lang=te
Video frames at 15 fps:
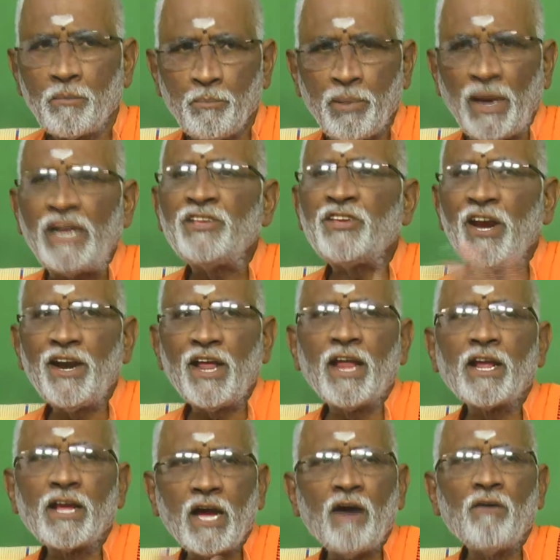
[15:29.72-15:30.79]
పని
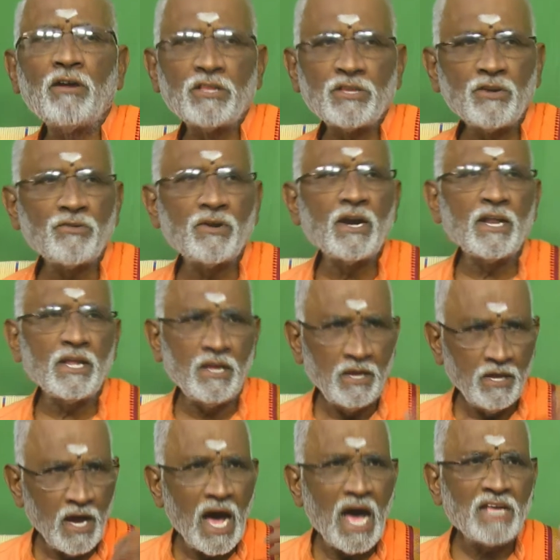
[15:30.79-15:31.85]
చేయడానికి కావాల్సినటువంటి
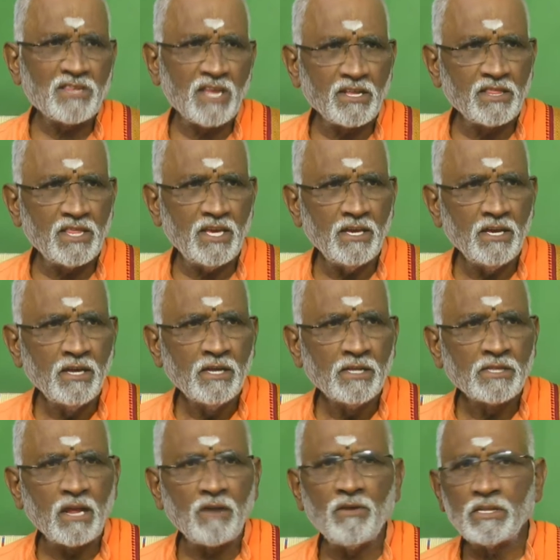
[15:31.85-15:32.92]
ఆసక్తి
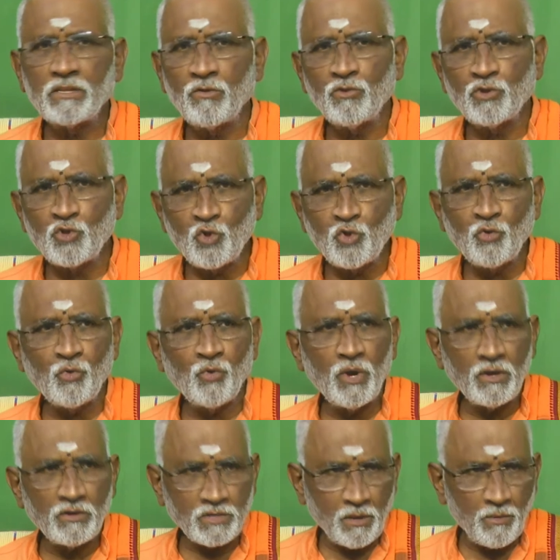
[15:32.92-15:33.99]
తర్వాత వస్తువుల
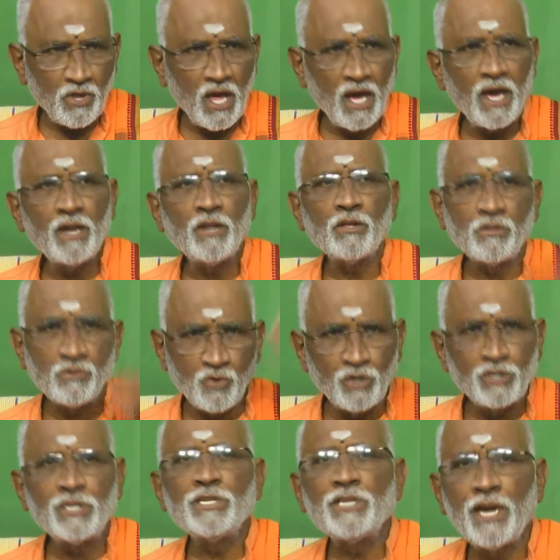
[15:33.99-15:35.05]
సముదాయాన్ని
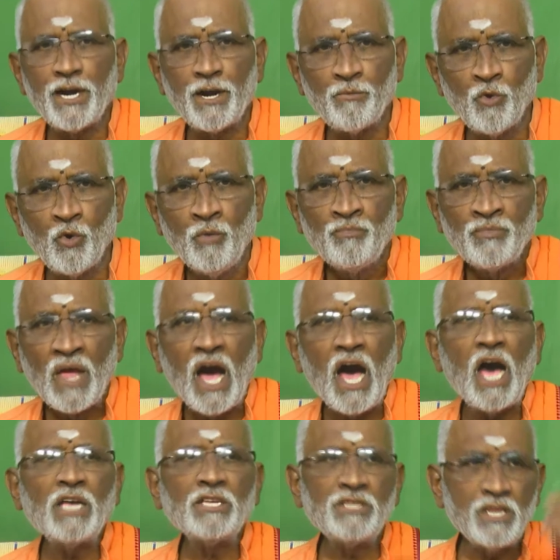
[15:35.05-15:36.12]
సృష్టి చేయడము
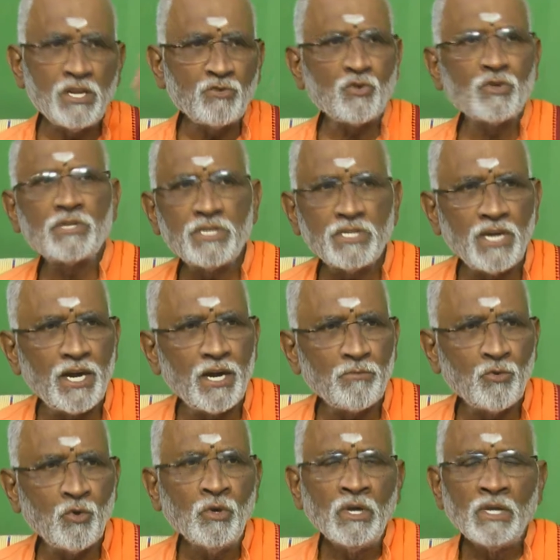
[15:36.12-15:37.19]
ఆస్తిని సృష్టి
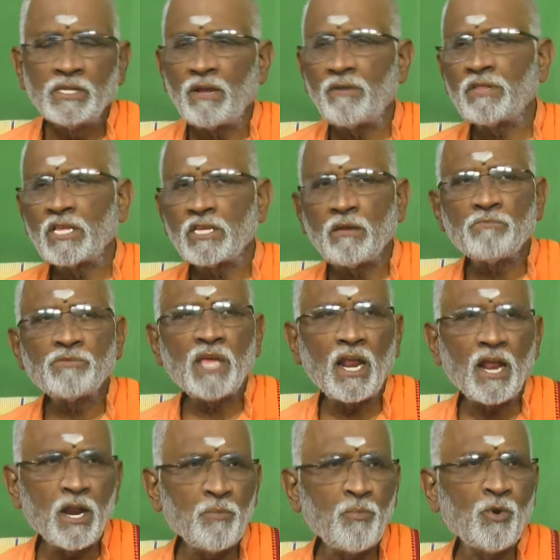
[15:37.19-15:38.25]
చేయడము తర్వాత
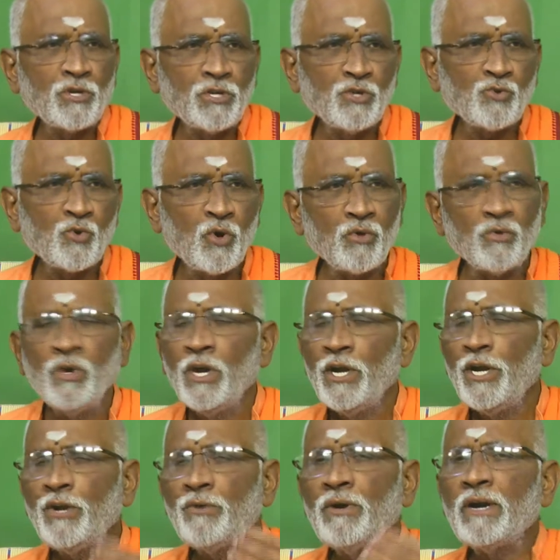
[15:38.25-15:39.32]
సంసారాన్ని పోషించుకోవడం
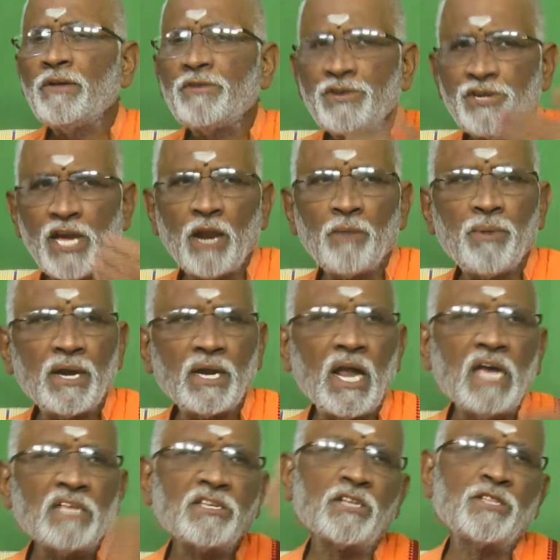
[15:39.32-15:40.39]
ఇటువంటి విషయాల పట్ల
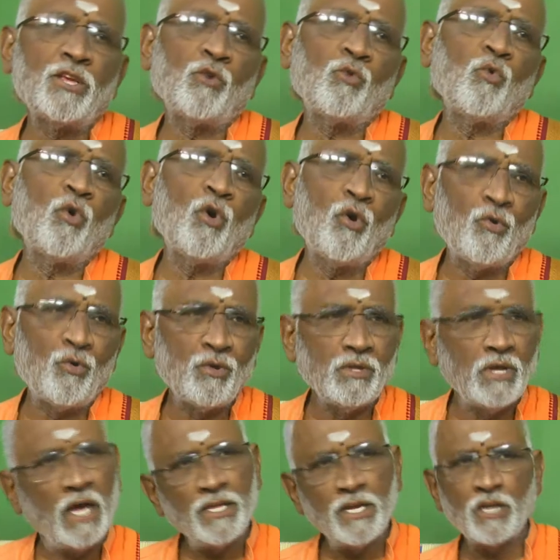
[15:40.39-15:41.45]
ఆసక్తి ఎక్కువగా ఉంటుంది
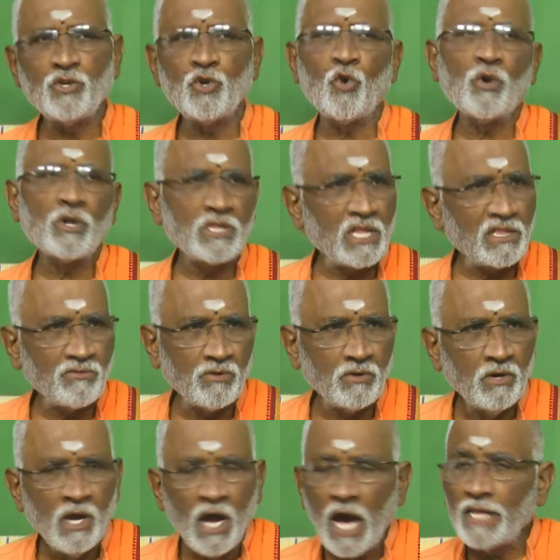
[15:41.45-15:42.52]
అది రజోగుణ తత్వం
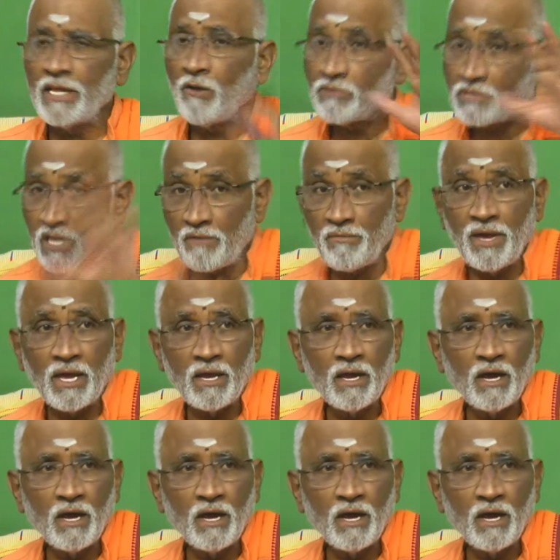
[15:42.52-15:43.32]
అది అవసరమే